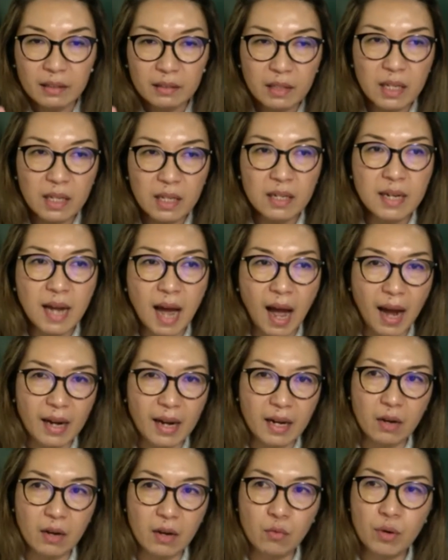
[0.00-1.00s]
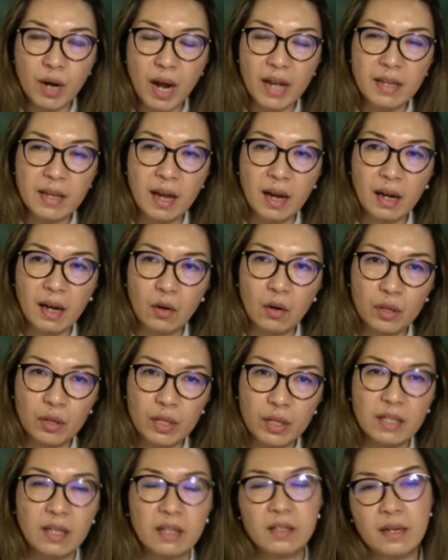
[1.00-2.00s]
Tidak ada gunanya kalau
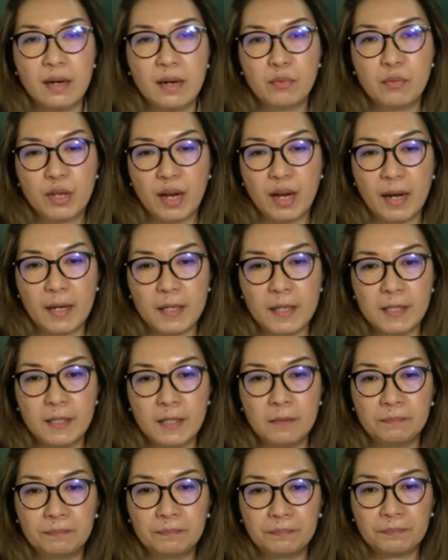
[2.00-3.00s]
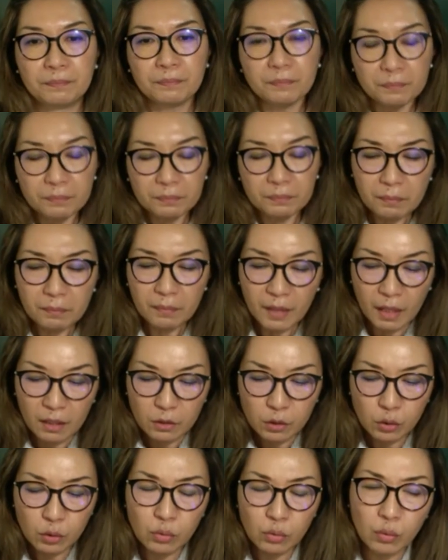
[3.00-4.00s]
kita tidak punya kasih.
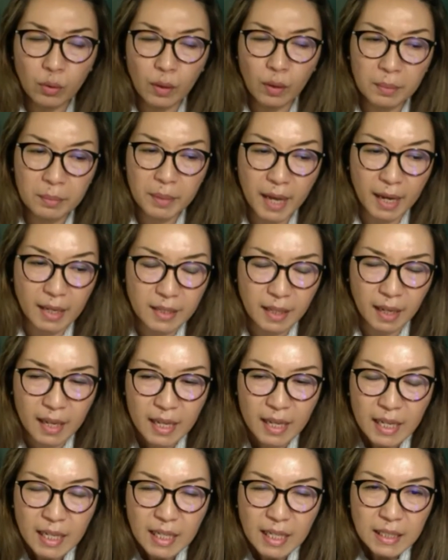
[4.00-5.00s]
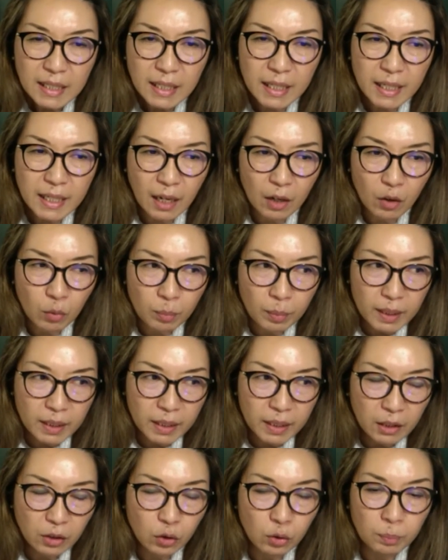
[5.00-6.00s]
Sungguh luar biasa. Jadi kalau
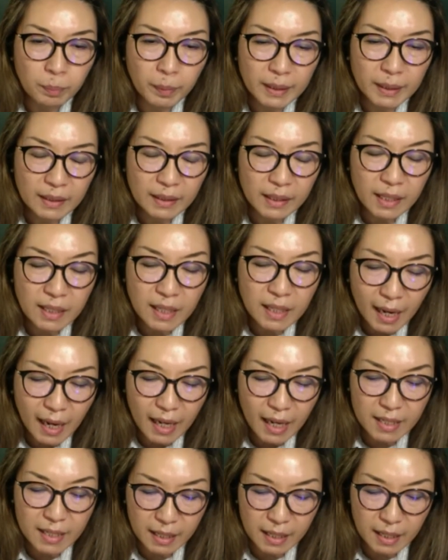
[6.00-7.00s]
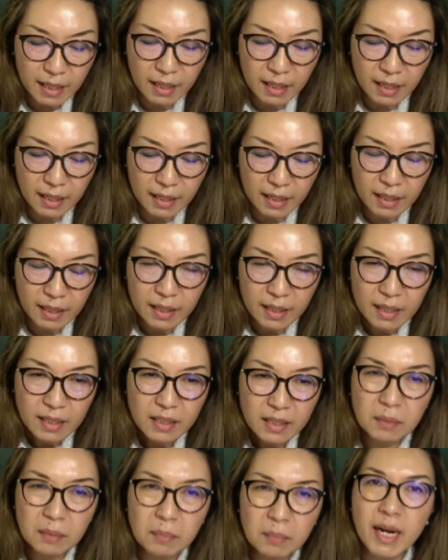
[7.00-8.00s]
begitu pentingnya kasih ini,
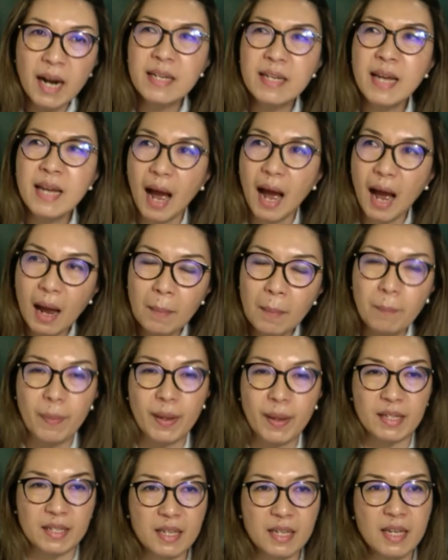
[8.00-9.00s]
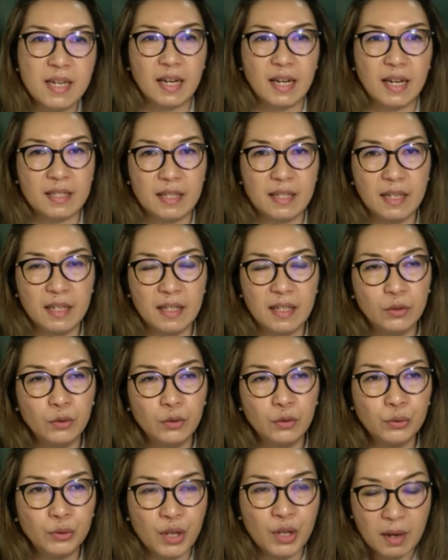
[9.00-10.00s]
sebenarnya apa sih kasih
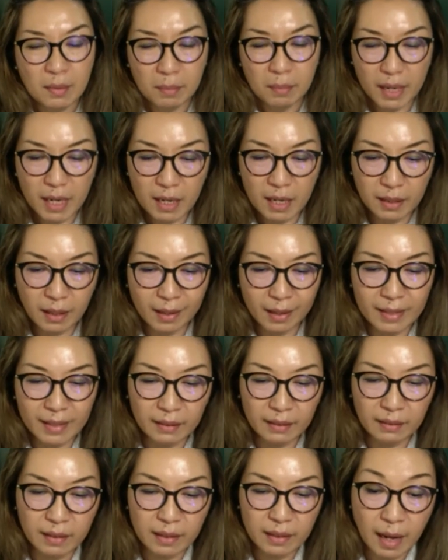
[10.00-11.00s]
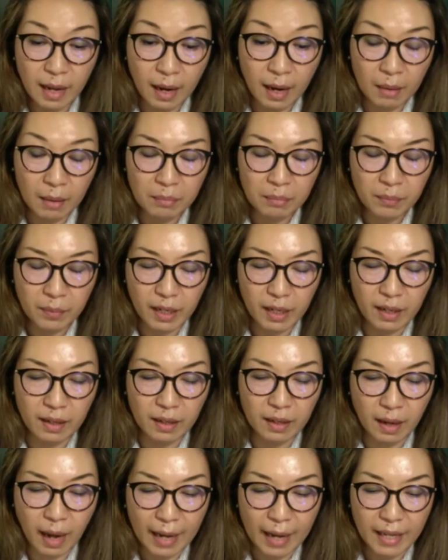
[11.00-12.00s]
itu? Mari kita lihat di dalam
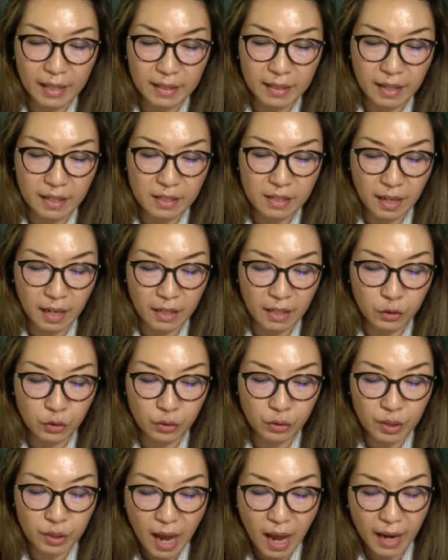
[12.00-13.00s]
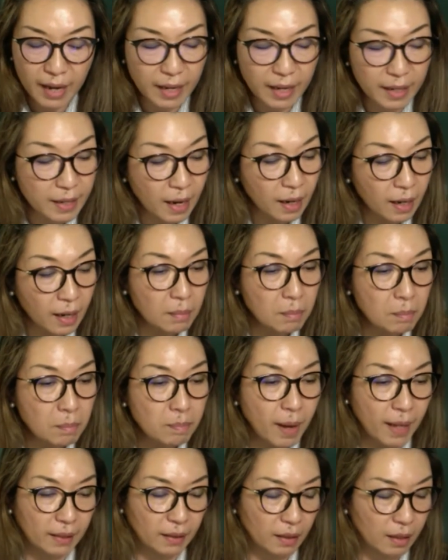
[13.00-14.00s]
uh, ayat yang selanjutnya, ayat yang
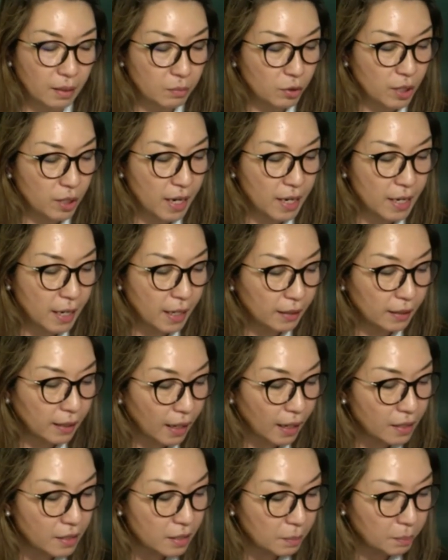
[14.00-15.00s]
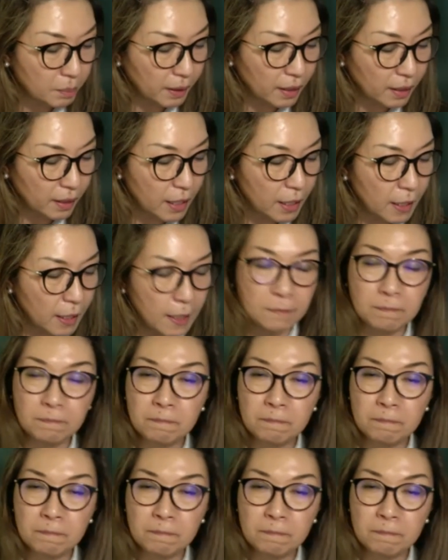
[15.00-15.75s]
keempat, kemudian dikatakan seperti ini.